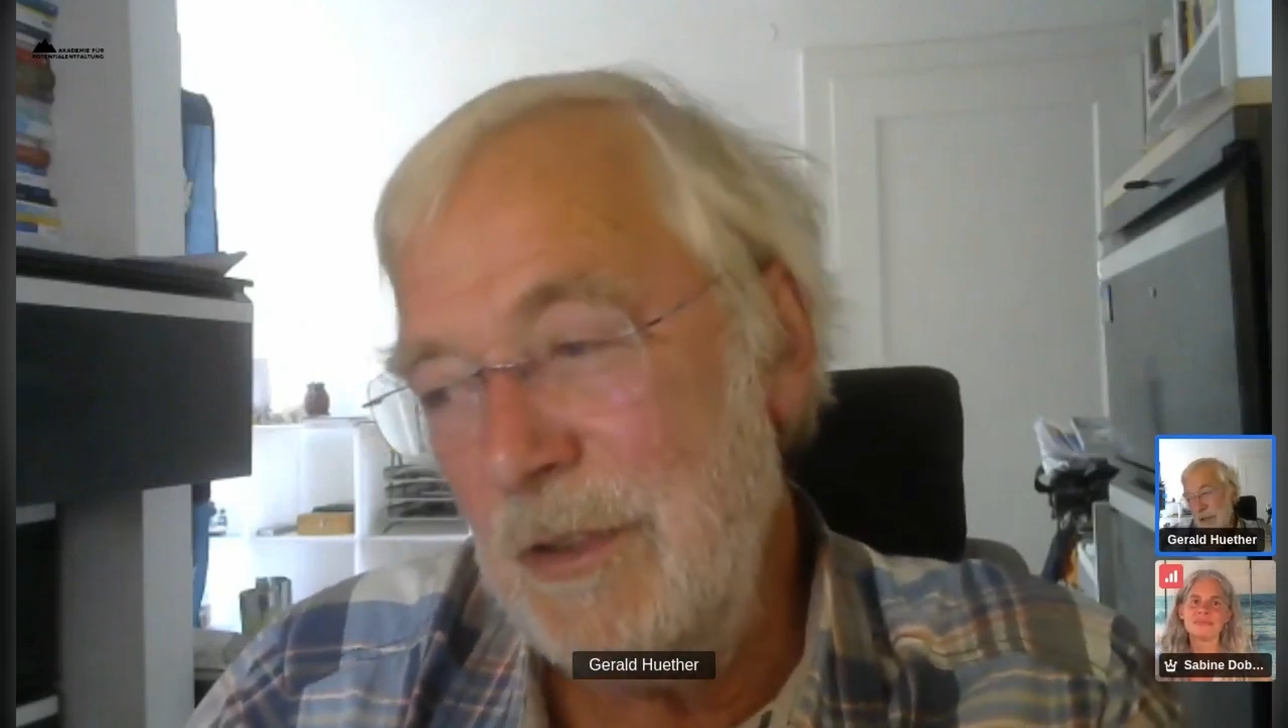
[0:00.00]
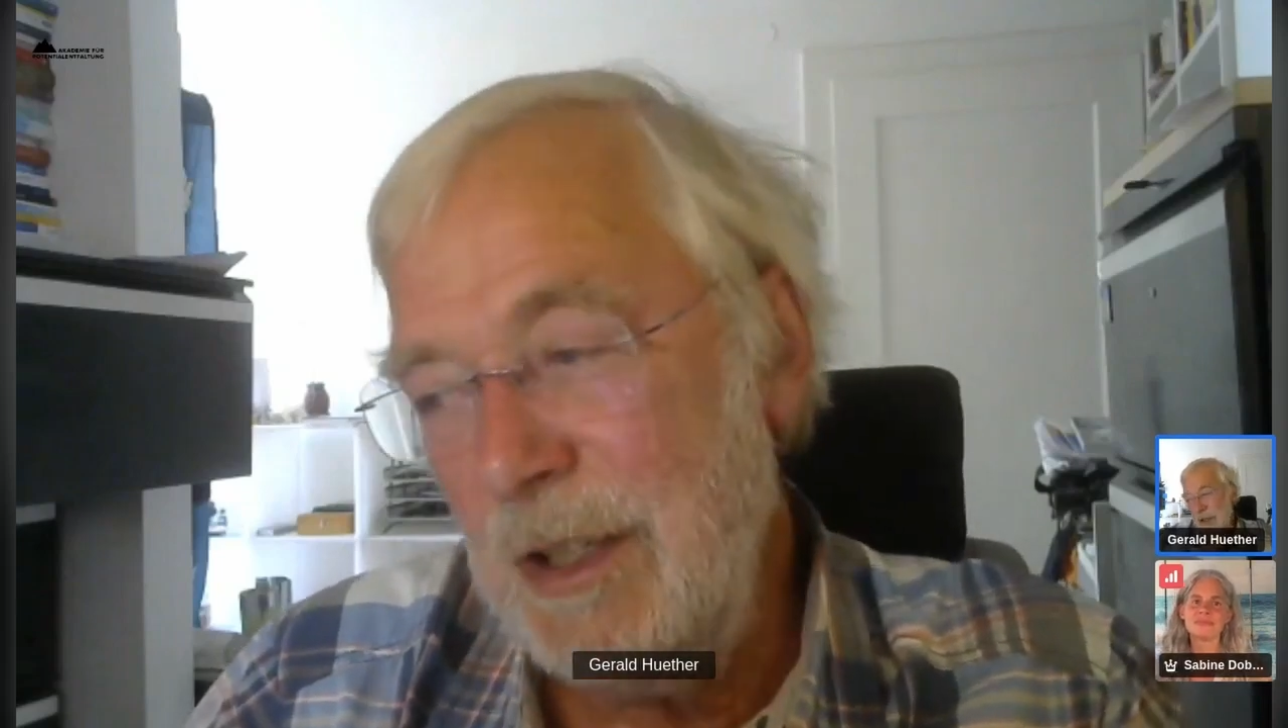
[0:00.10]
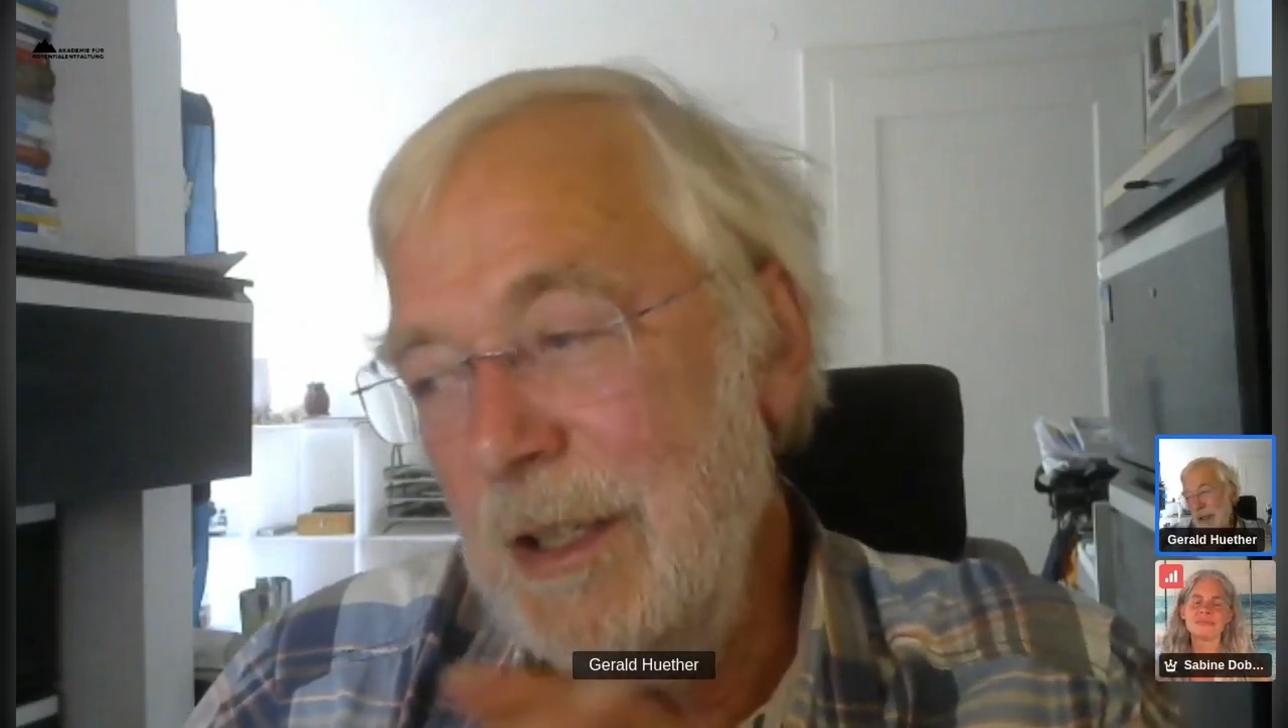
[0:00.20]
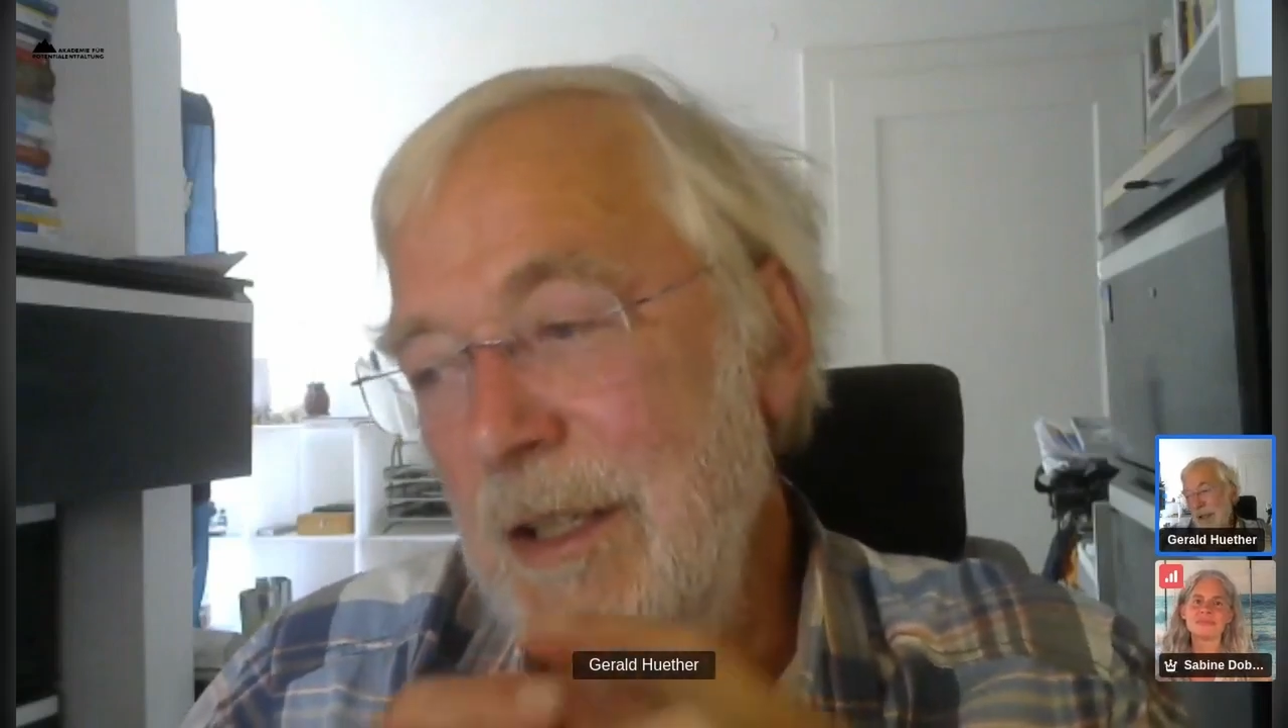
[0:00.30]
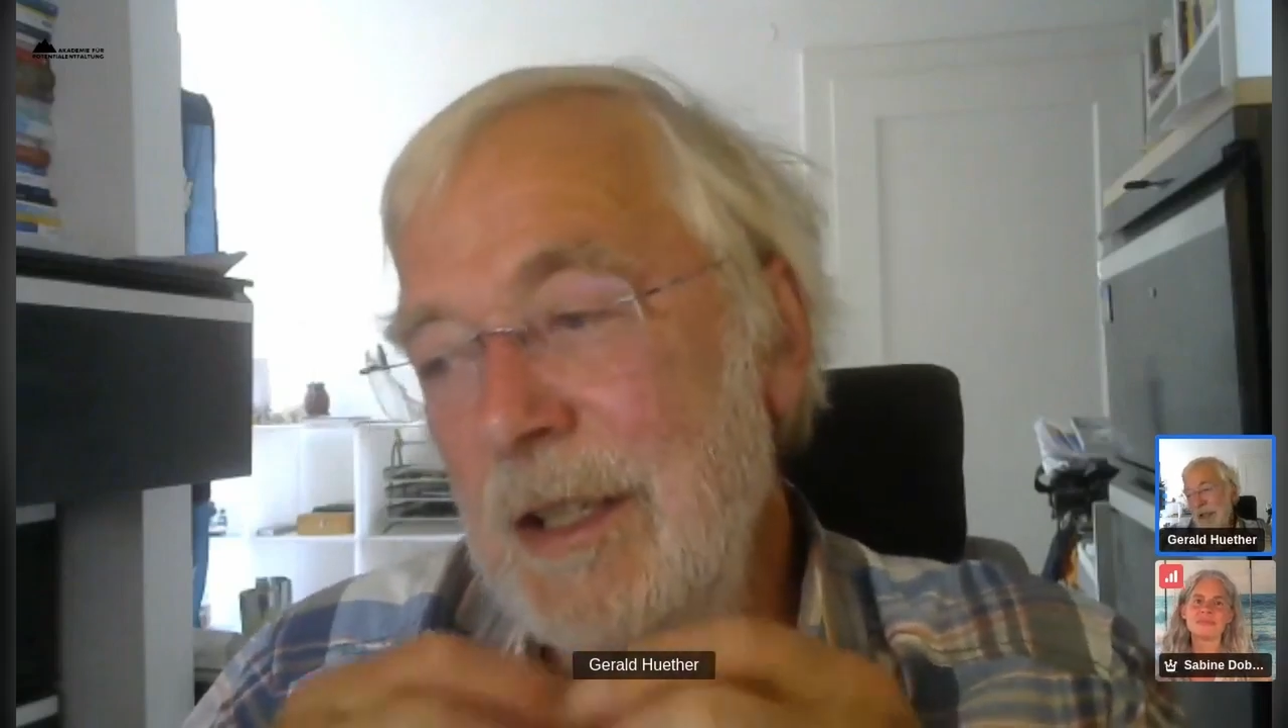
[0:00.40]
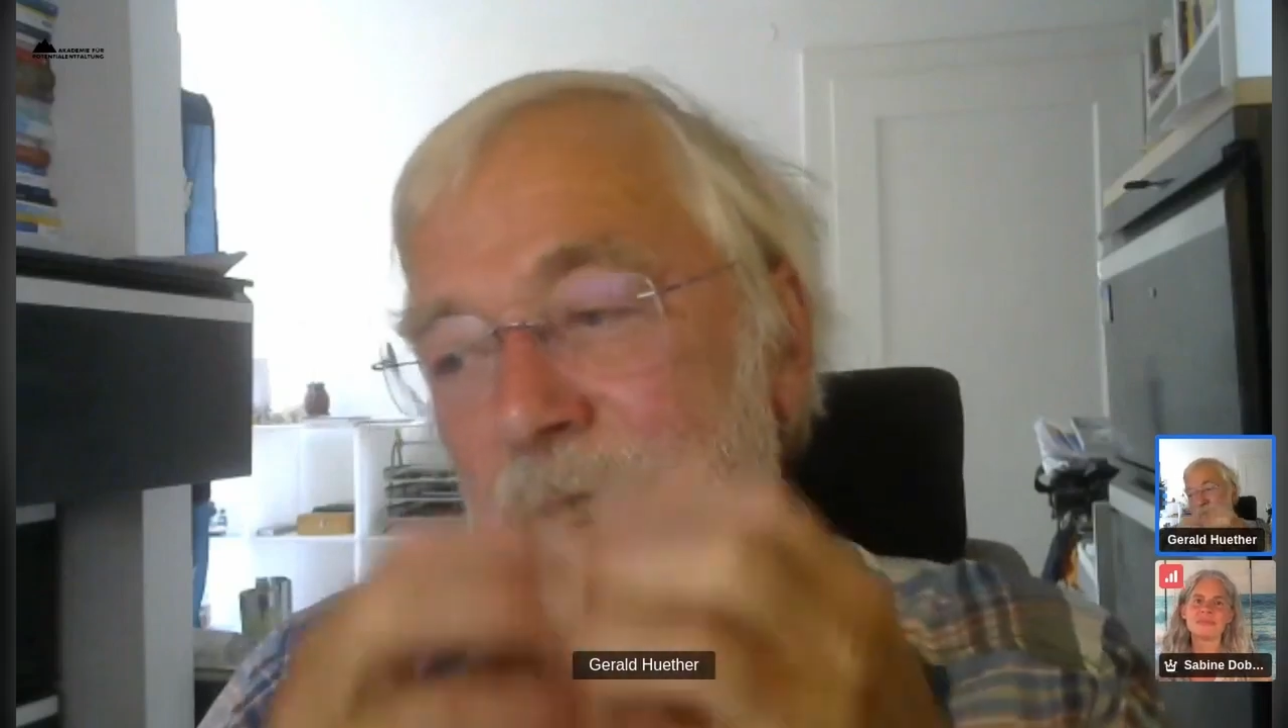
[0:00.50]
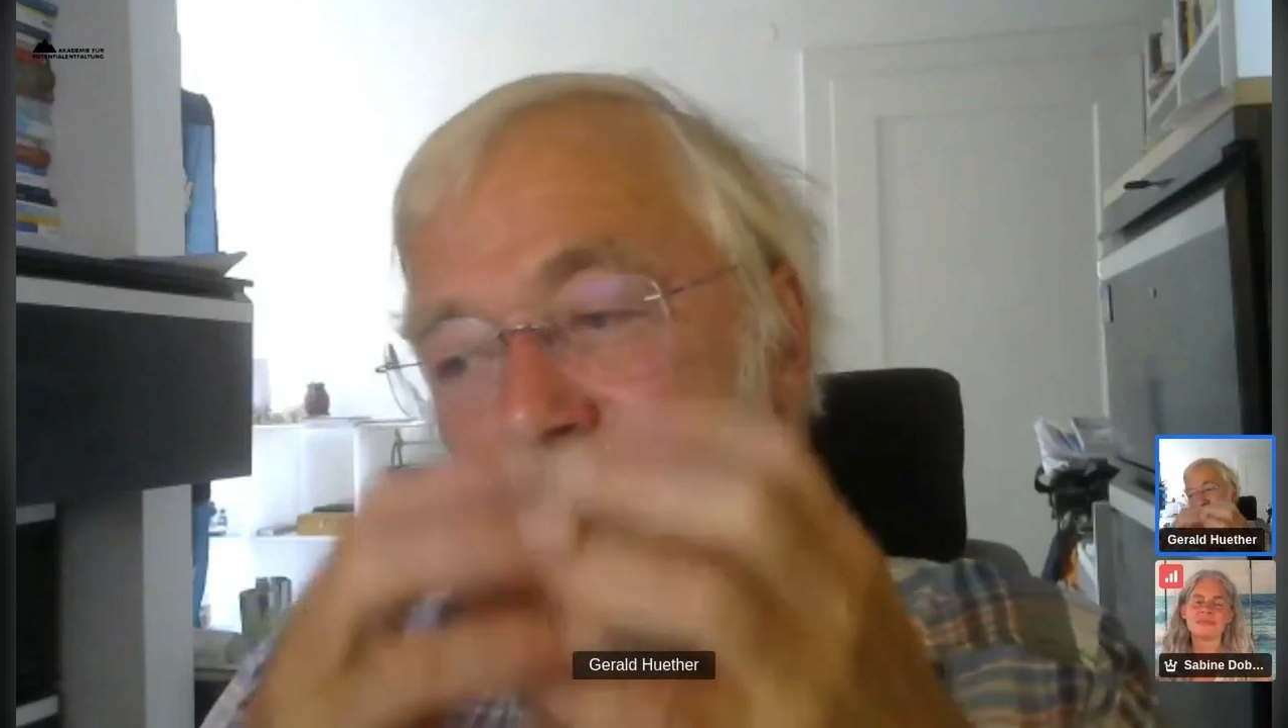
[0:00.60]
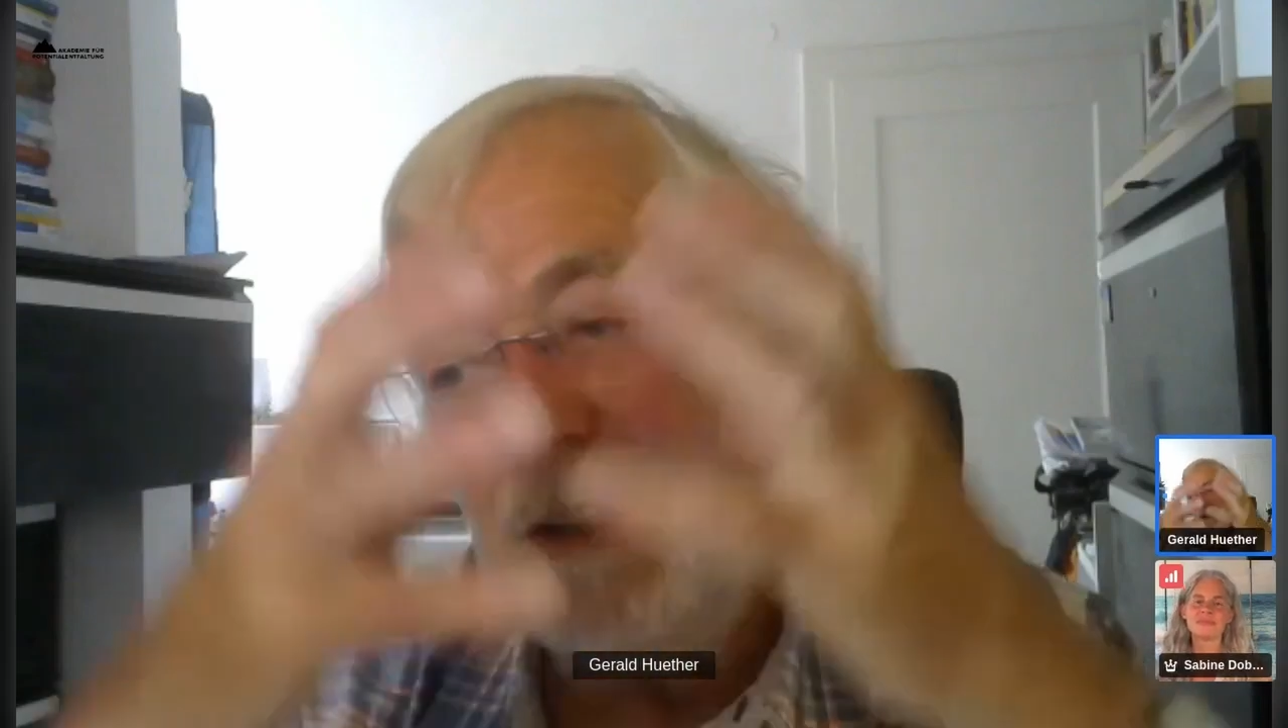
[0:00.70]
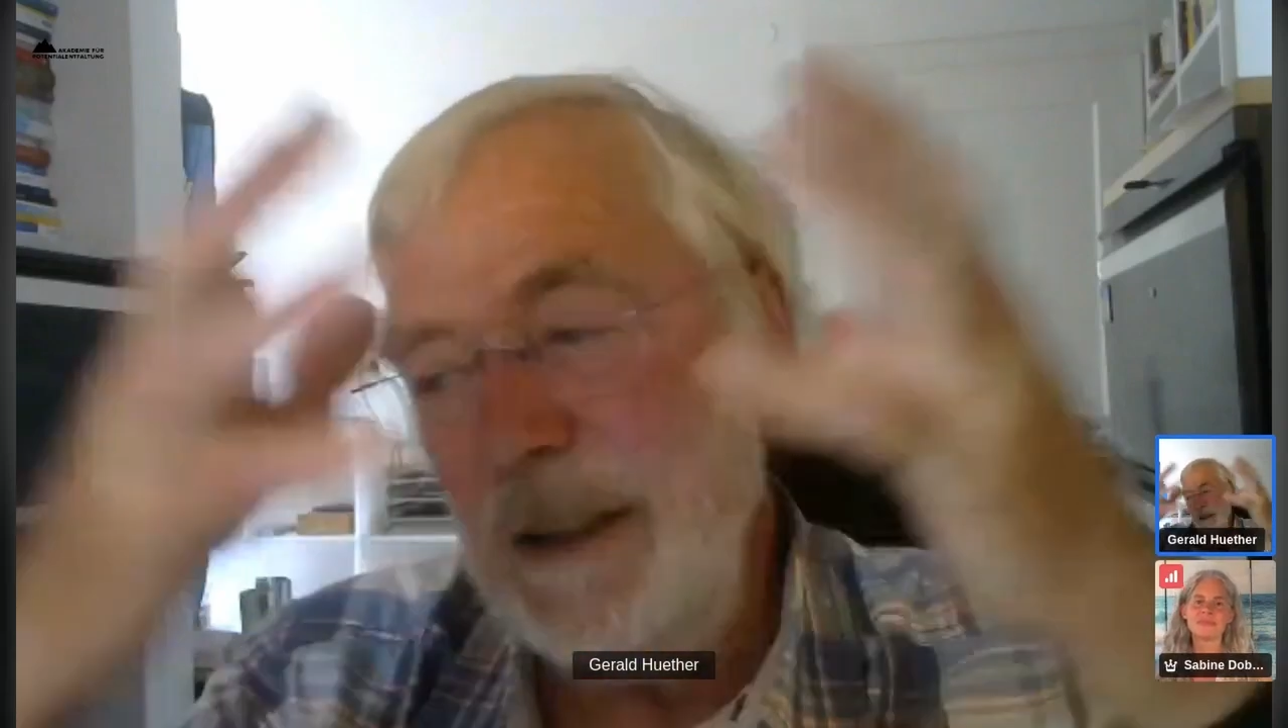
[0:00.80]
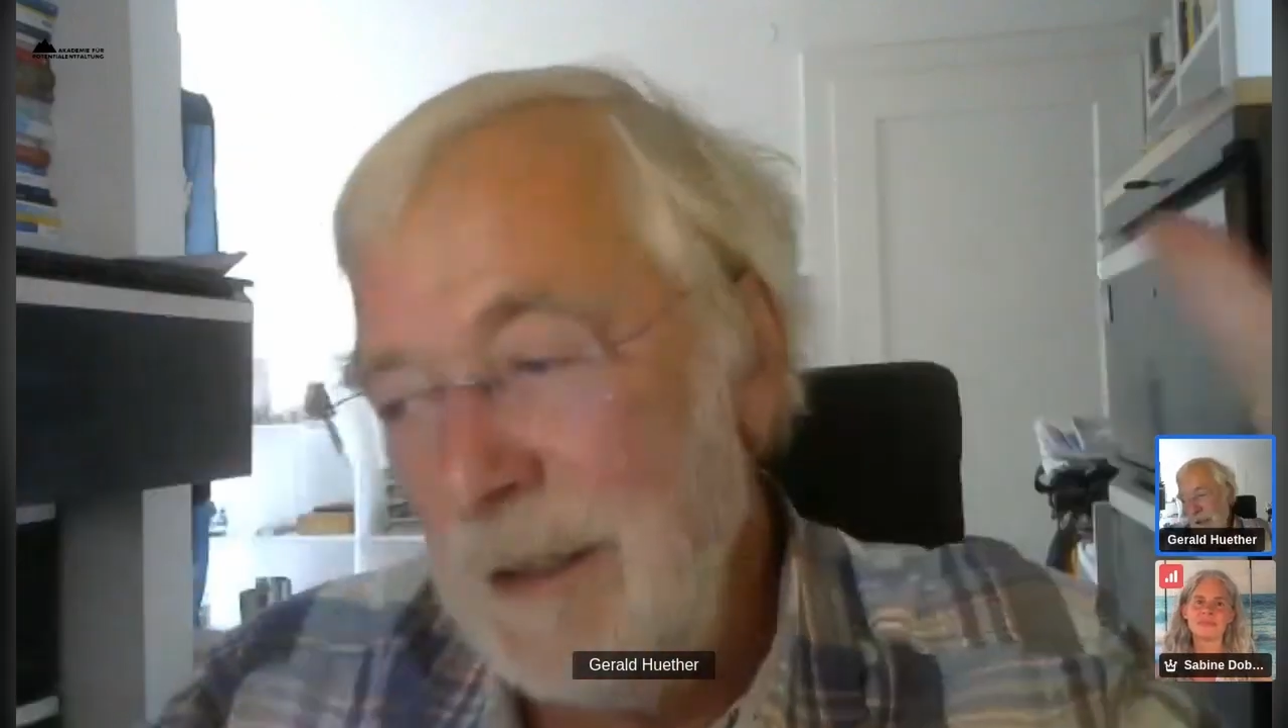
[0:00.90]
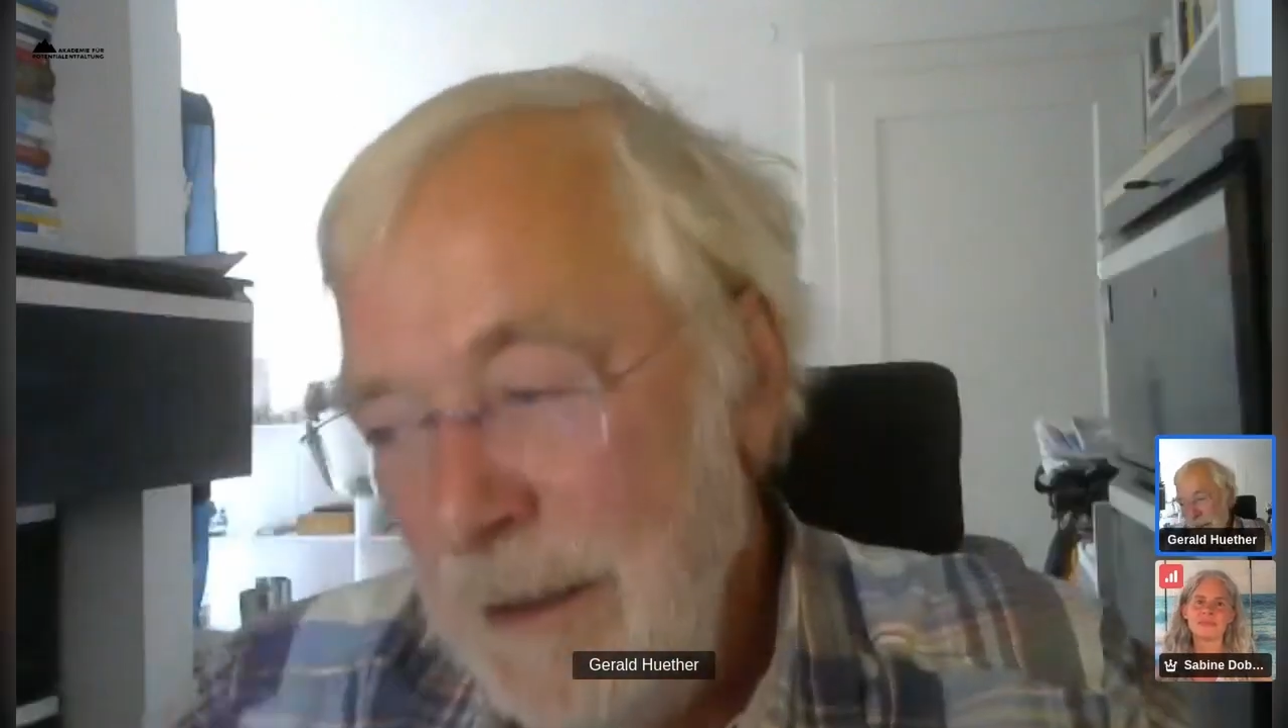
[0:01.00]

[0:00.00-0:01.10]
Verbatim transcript: diejenigen, die